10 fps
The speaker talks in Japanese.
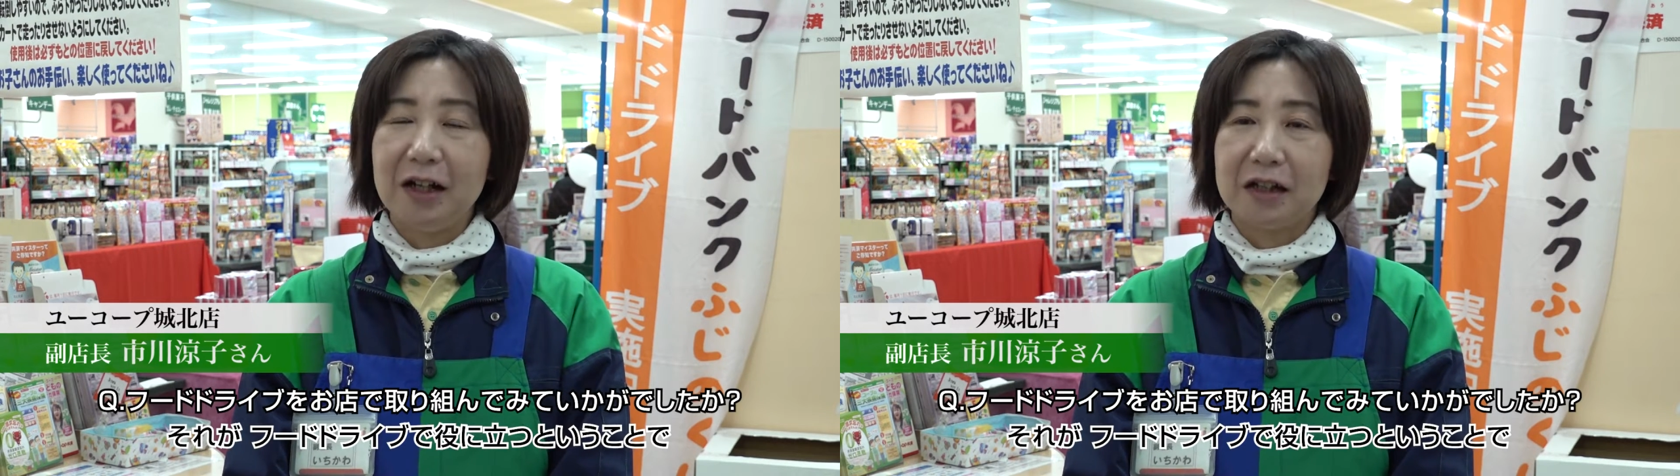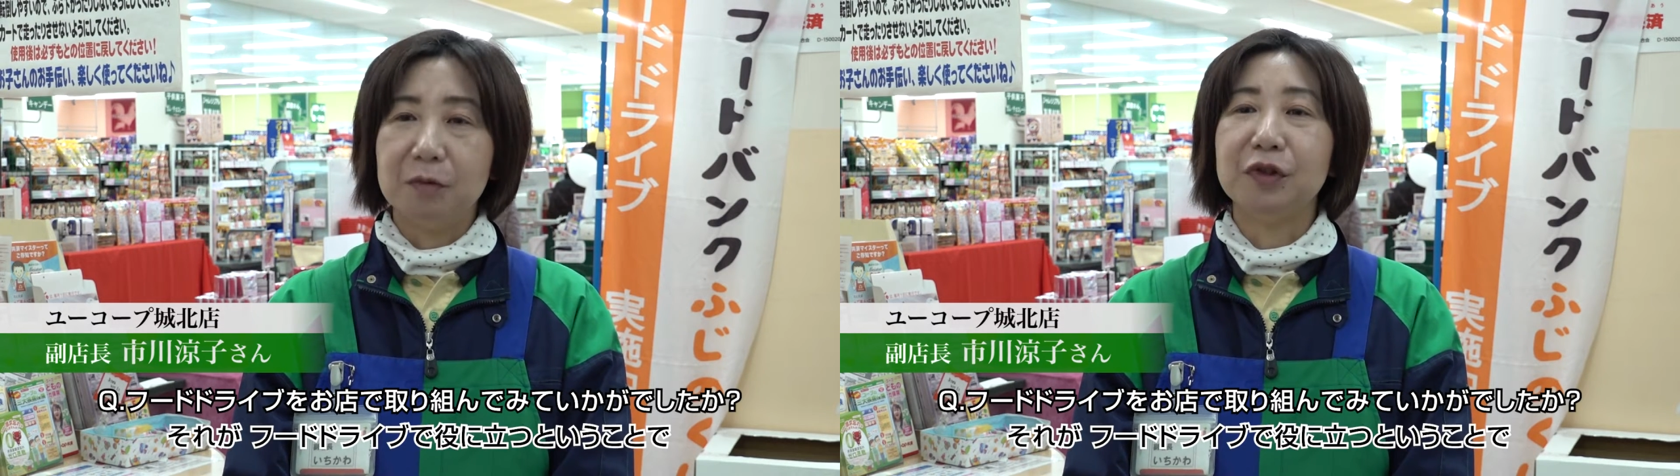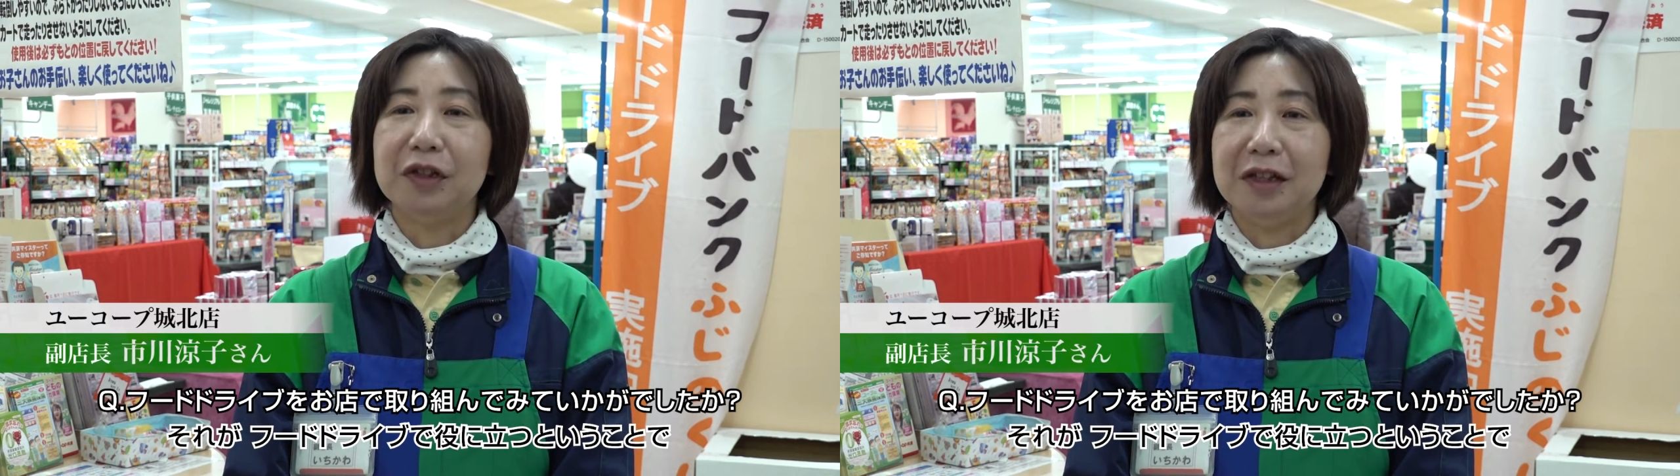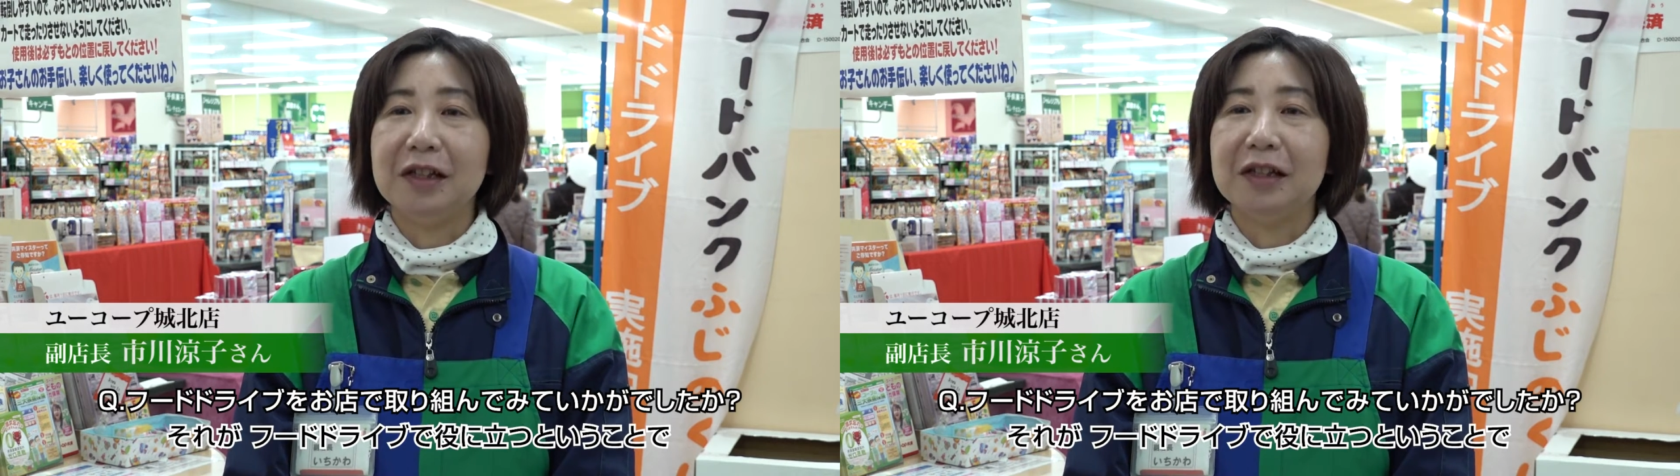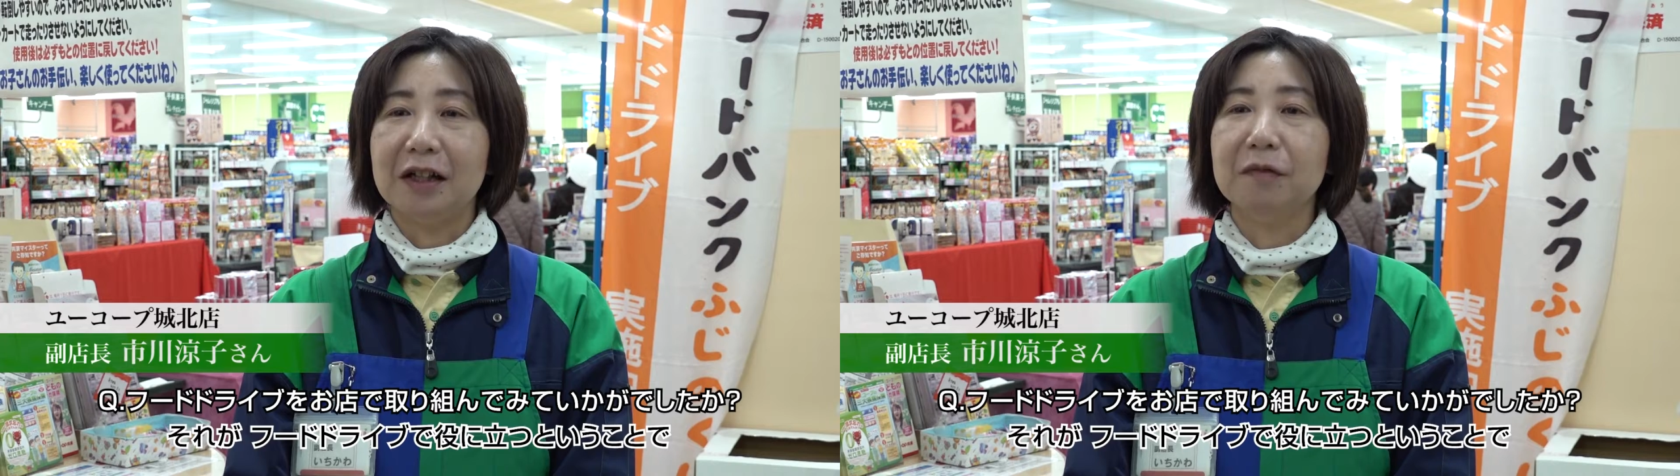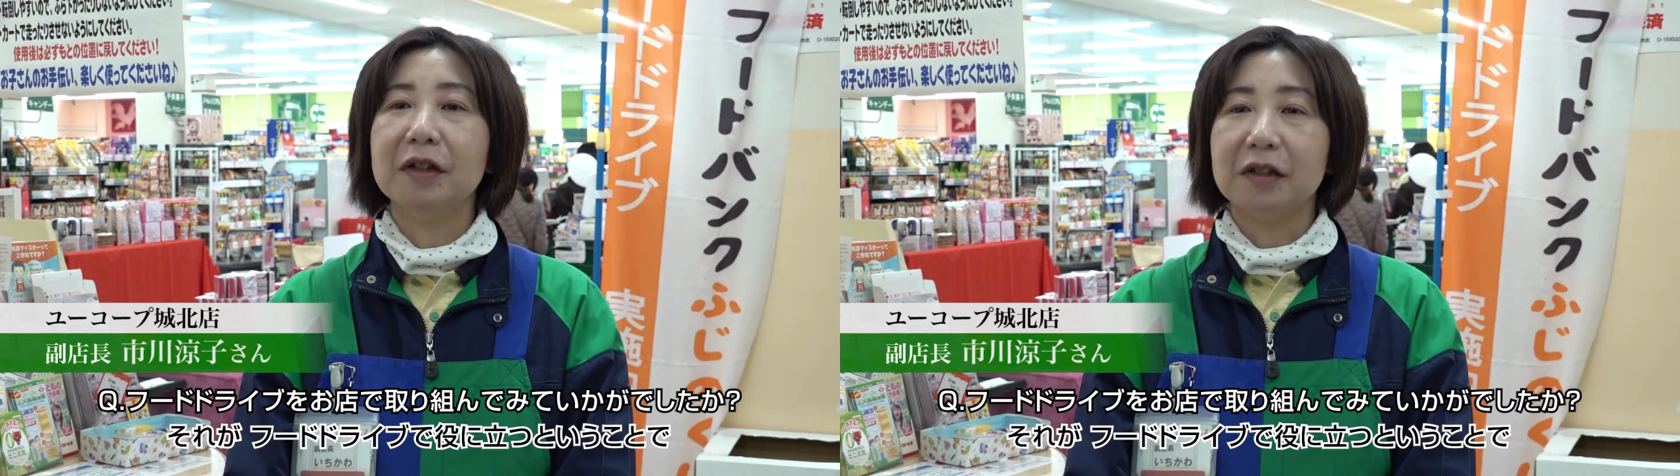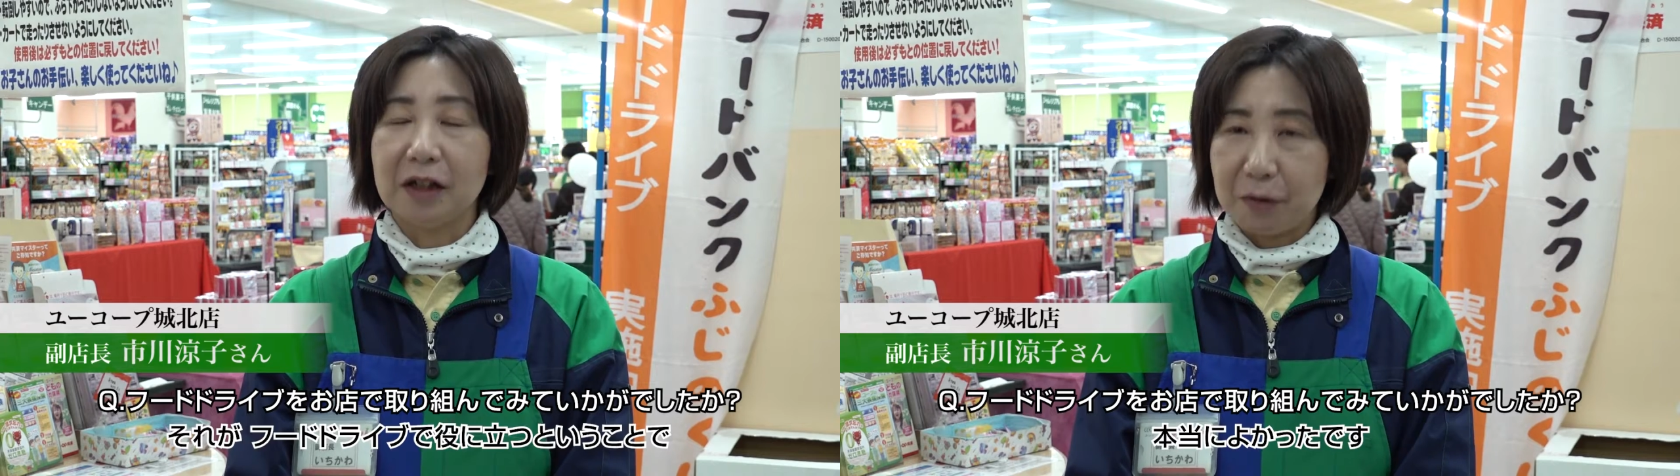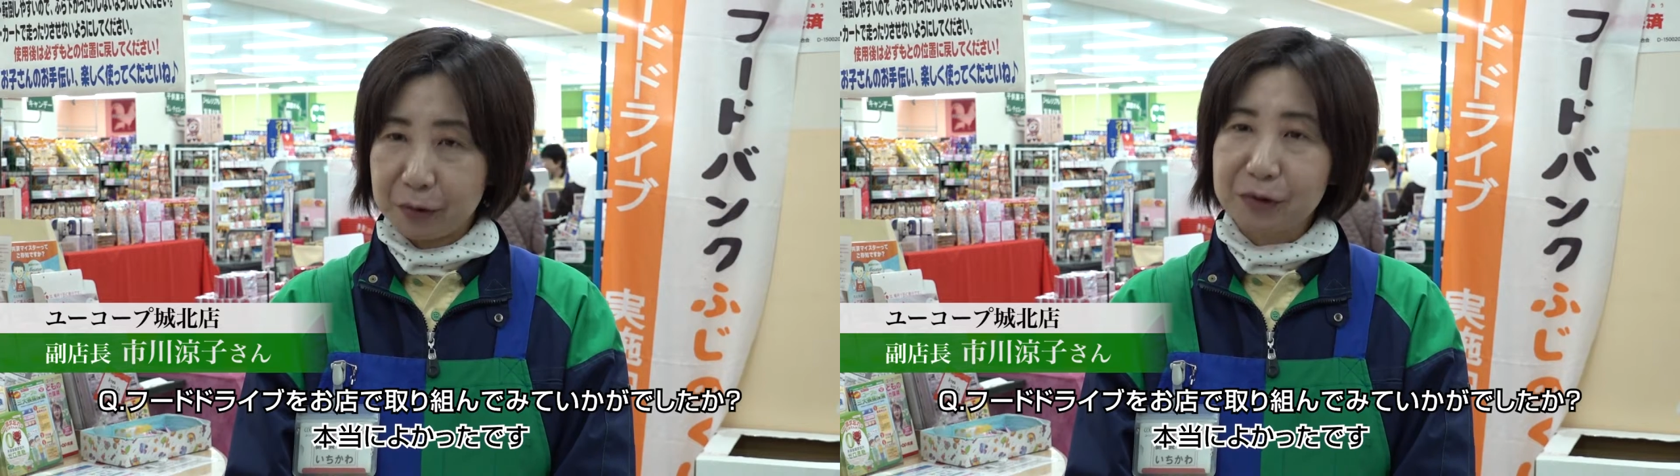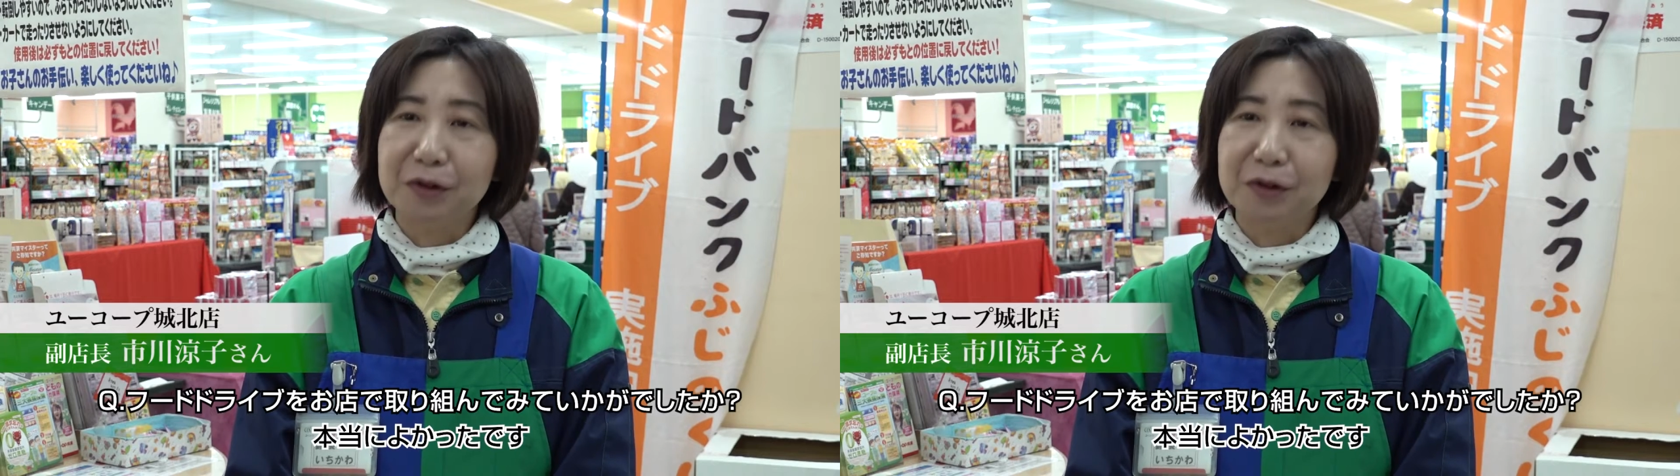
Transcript: 気持ちになりましたね本